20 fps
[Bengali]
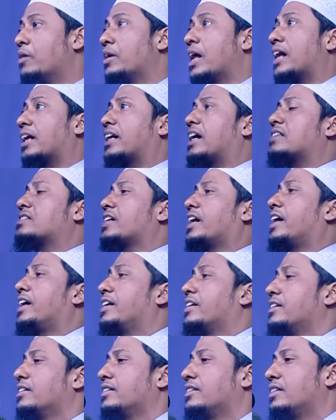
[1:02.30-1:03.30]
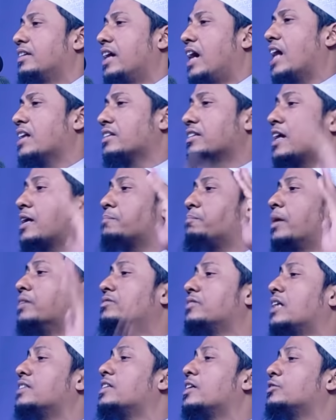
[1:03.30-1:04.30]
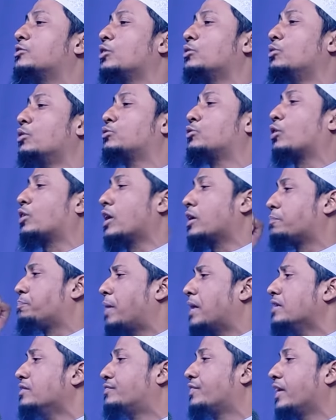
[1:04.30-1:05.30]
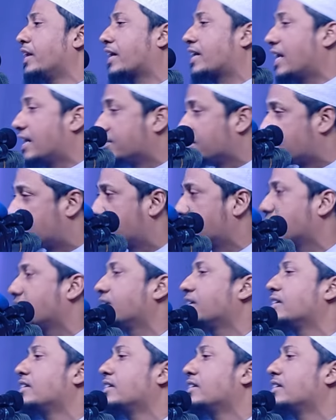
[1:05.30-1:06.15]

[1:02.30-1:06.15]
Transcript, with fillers: মাওলার কাছে আল্লাহর বান্দাদের জন্য চোখের পানি ফেলে কাঁদছি